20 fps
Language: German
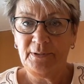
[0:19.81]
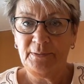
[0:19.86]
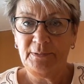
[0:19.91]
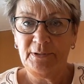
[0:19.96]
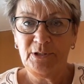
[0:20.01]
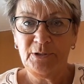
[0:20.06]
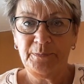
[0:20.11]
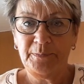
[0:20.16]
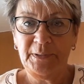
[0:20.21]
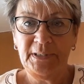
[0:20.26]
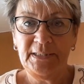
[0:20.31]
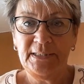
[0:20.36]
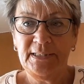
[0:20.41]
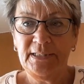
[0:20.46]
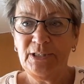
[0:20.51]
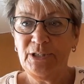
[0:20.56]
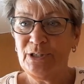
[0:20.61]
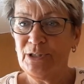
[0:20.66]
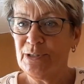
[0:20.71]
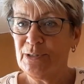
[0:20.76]
aber ich bin
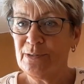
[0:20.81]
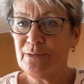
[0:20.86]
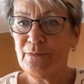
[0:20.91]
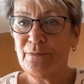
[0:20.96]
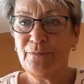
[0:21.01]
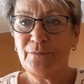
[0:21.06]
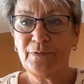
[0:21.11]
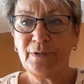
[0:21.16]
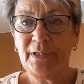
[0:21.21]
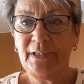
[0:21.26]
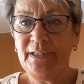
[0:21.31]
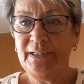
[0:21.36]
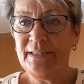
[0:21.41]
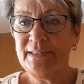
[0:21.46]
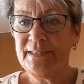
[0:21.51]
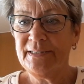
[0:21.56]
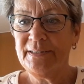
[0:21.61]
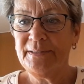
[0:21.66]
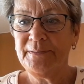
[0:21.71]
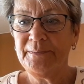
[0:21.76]
nicht
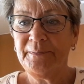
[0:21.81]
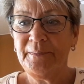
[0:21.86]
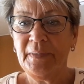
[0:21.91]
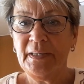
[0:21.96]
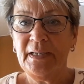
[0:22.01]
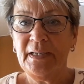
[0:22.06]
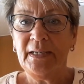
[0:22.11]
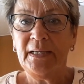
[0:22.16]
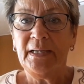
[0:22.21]
zufrieden.